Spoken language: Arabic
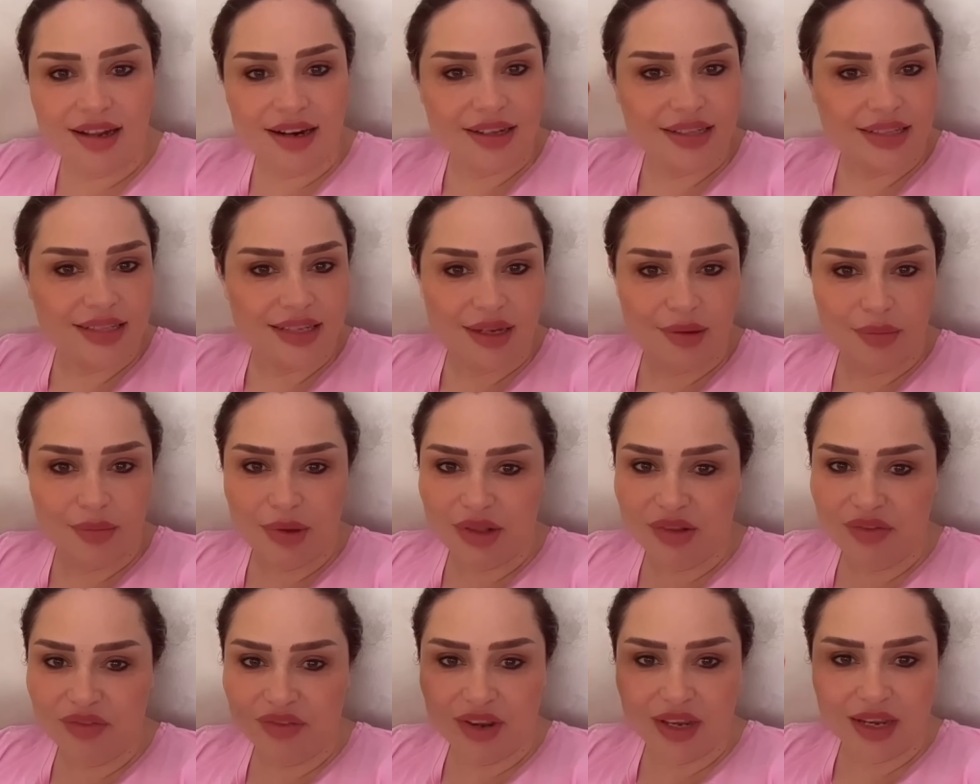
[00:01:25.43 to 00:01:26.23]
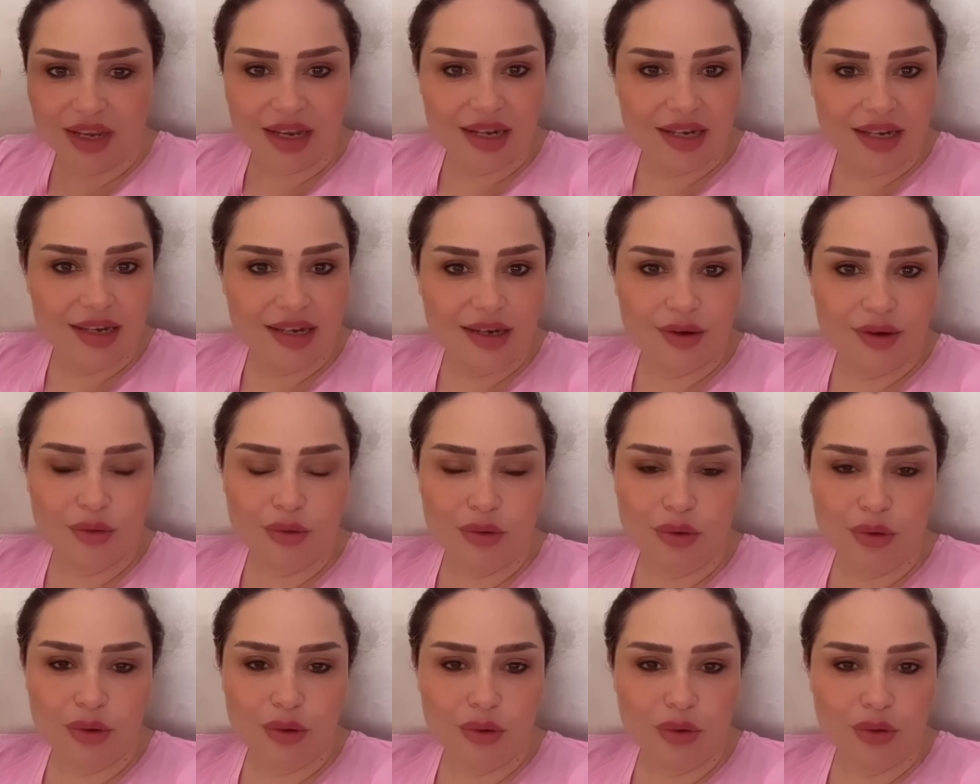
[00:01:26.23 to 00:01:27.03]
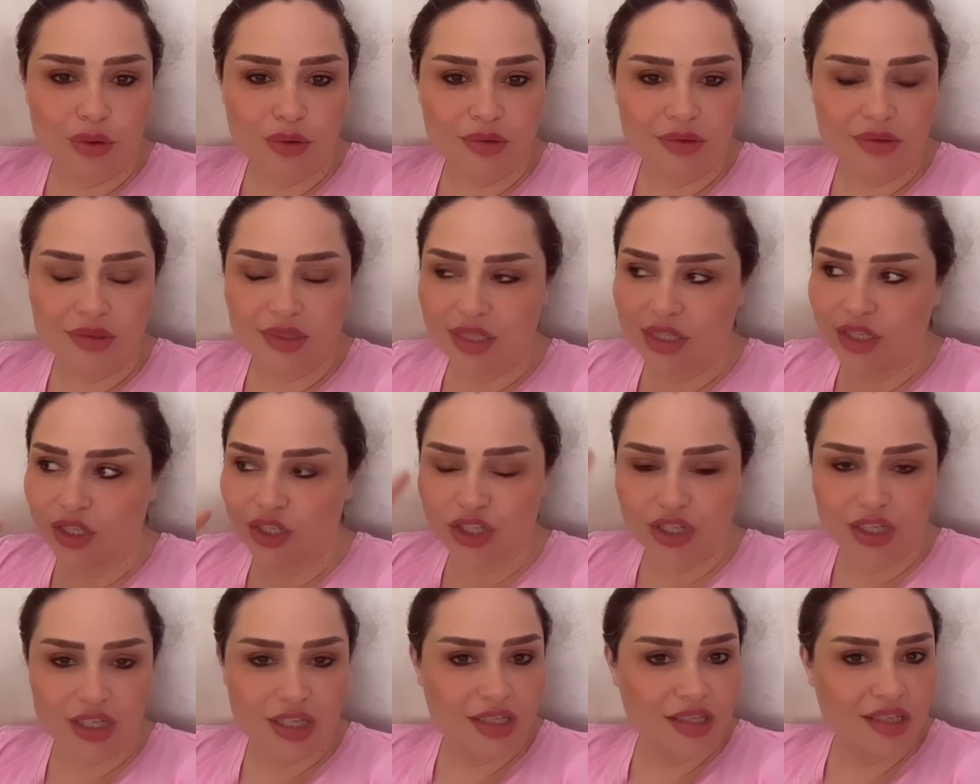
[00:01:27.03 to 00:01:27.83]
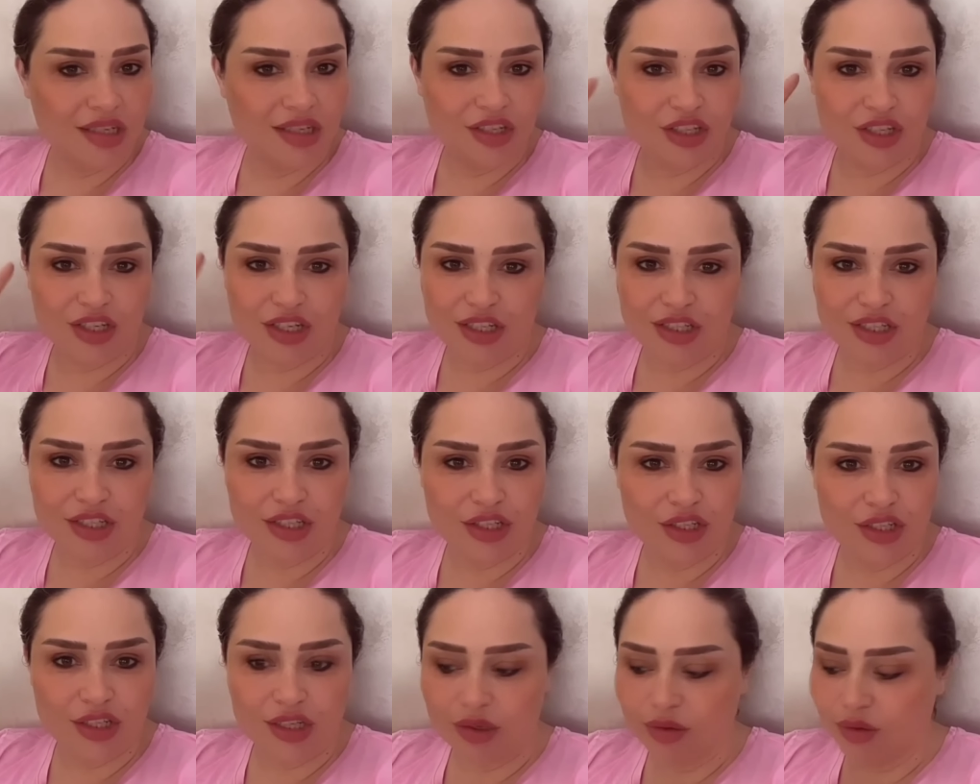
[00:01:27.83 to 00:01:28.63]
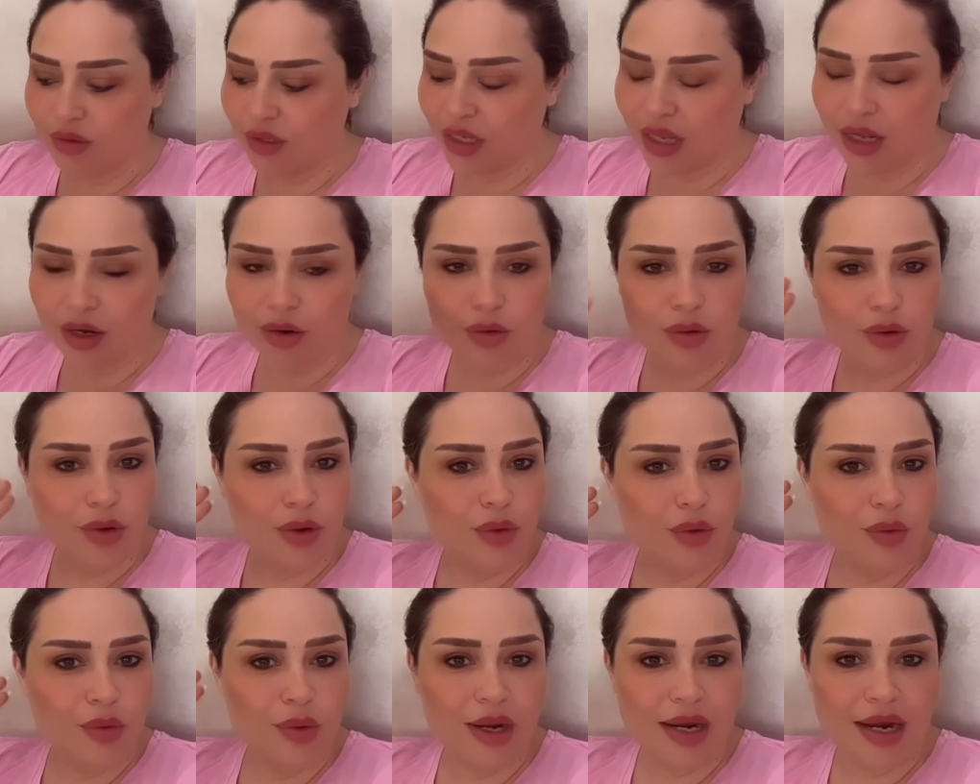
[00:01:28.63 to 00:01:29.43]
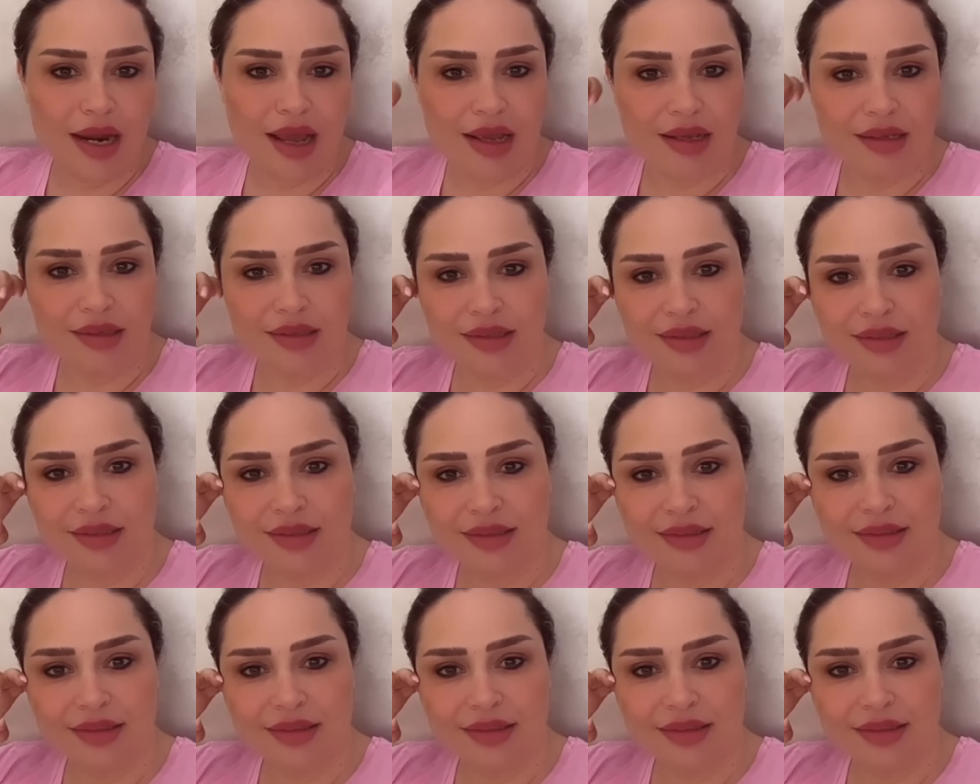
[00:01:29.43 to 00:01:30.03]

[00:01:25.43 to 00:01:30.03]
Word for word: راه تيبات فايق الليل كله تيجري تيجري تيجري والنهار كله هو ناعس